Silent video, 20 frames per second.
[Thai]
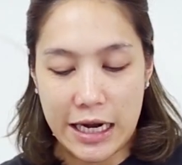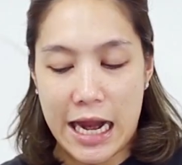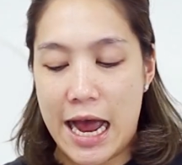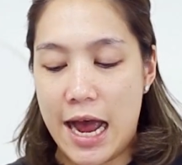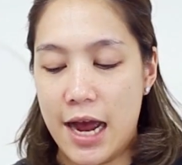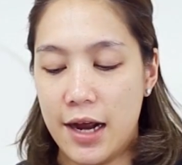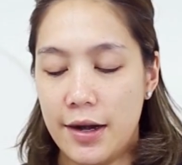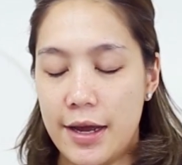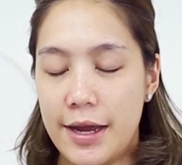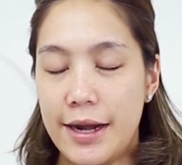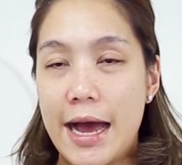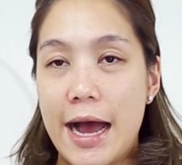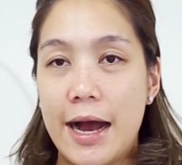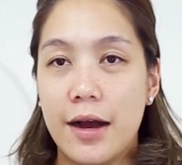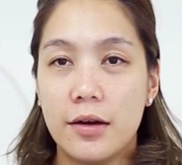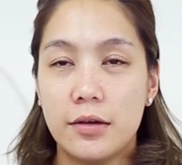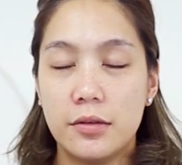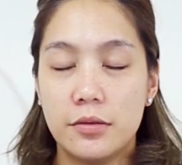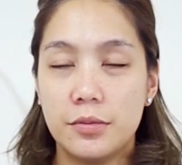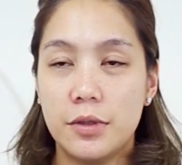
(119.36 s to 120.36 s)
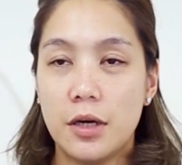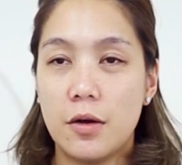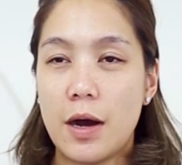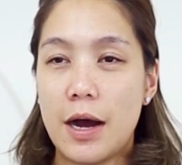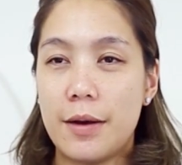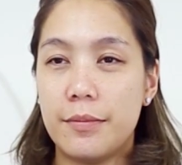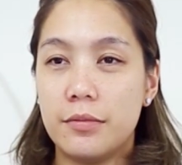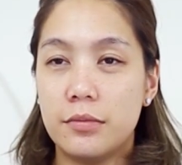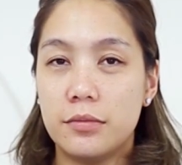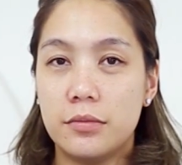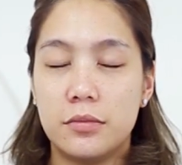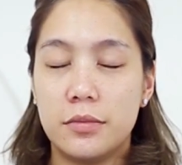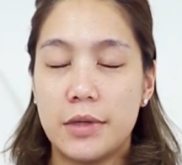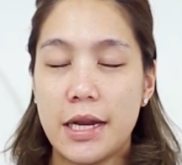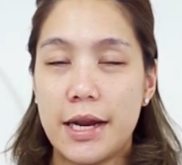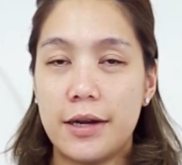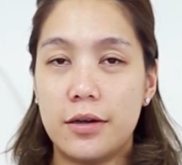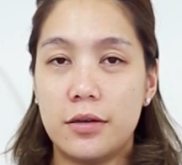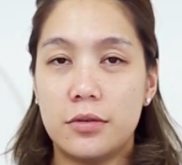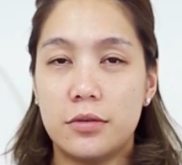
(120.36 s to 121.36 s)
กลางและหลังเพื่อความ
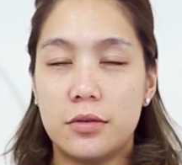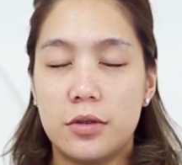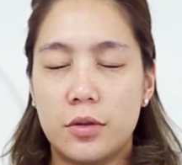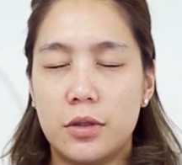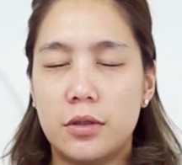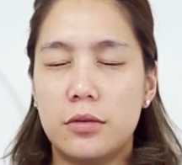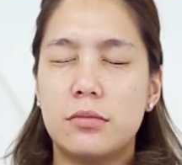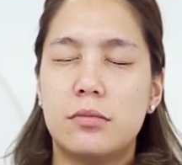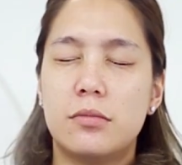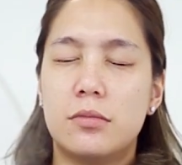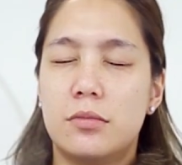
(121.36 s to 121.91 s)
แน่นทน